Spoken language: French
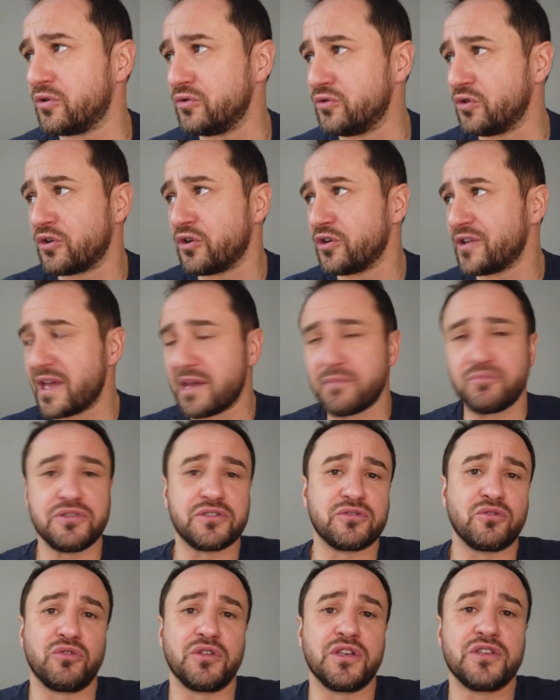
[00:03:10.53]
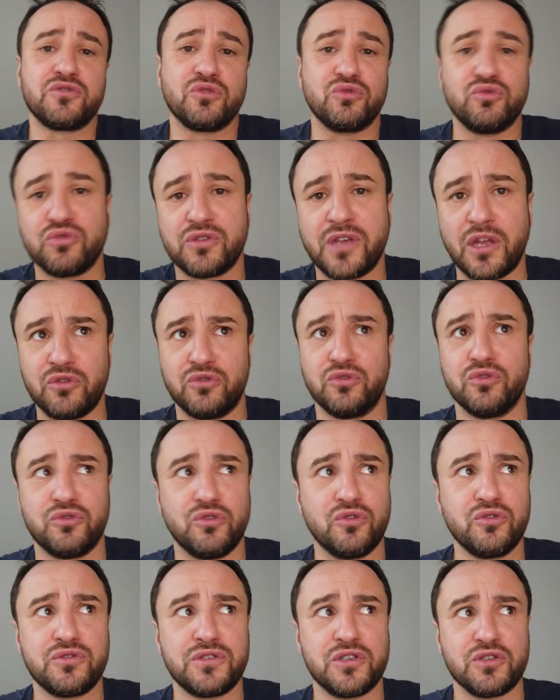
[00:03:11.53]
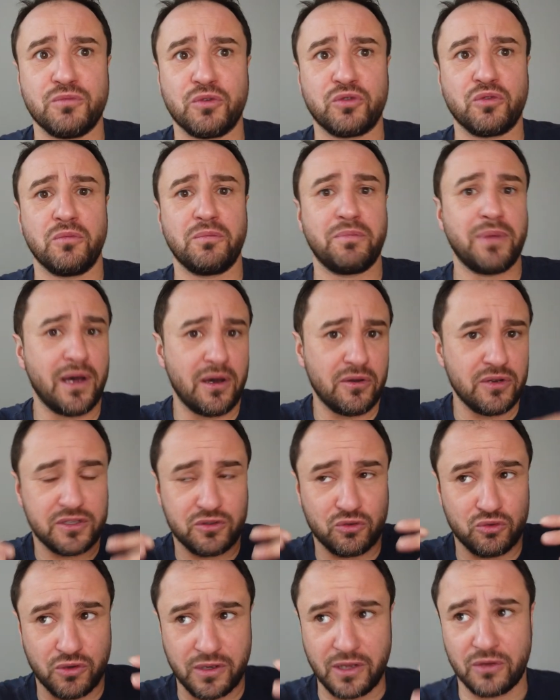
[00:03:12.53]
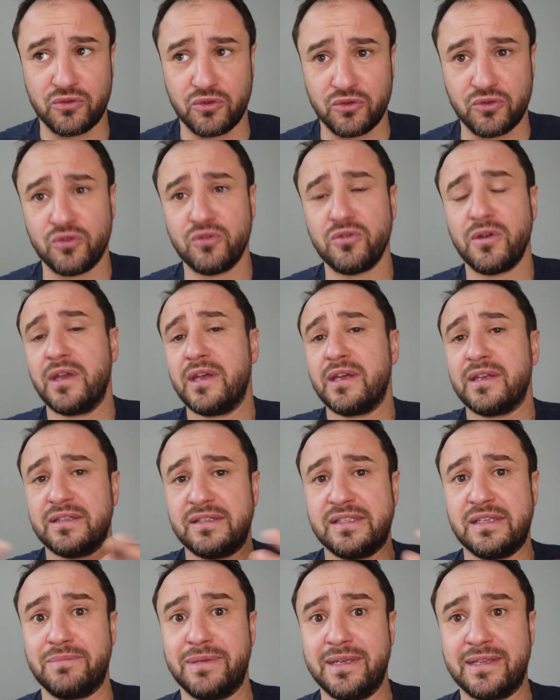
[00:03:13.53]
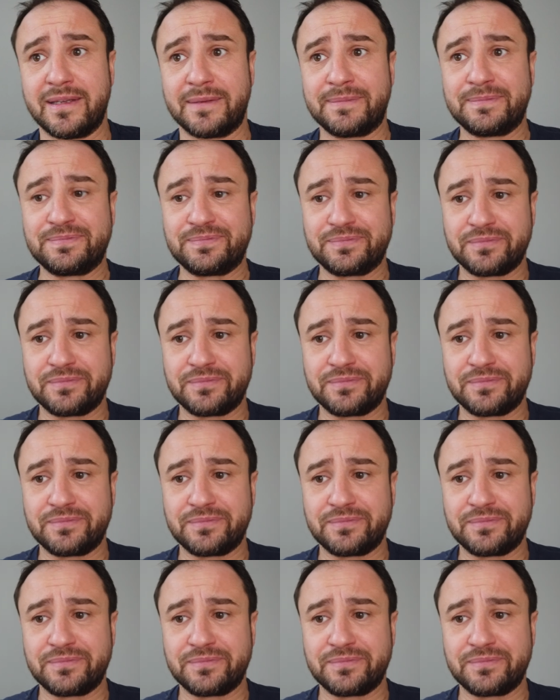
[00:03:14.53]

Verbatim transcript: de codec, puisqu'on est sur du 4.2.2, si je ne me trompe pas, on est sur du 4.2.2 10 bits.